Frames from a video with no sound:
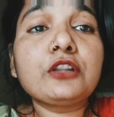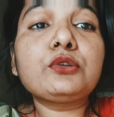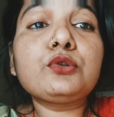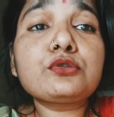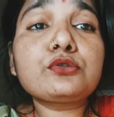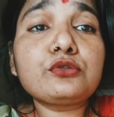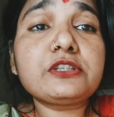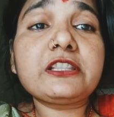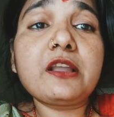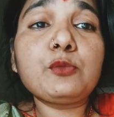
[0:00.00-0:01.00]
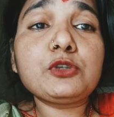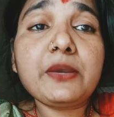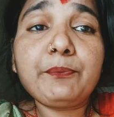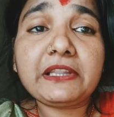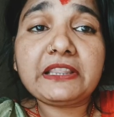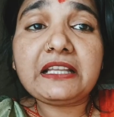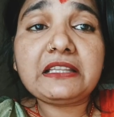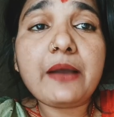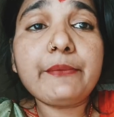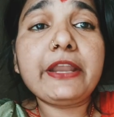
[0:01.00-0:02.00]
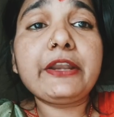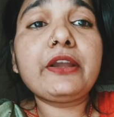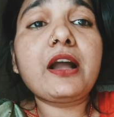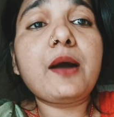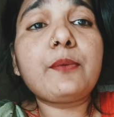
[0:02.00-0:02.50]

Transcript: तो दोस्तों जितना मुझे पता था मैंने